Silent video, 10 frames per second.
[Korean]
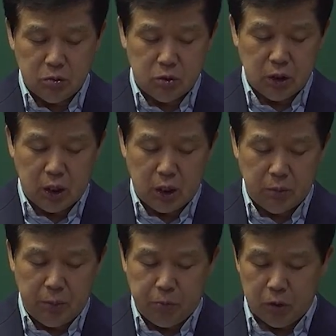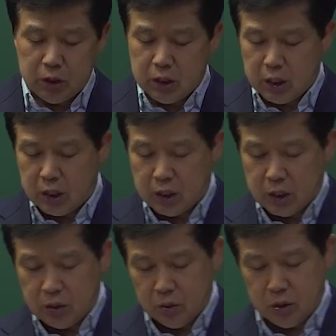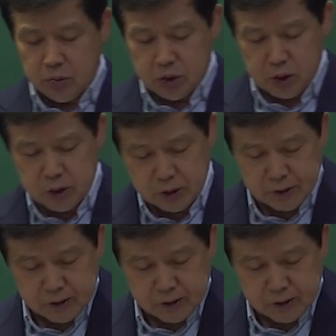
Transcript: 우리가 몇 번이냐 이렇게 하면은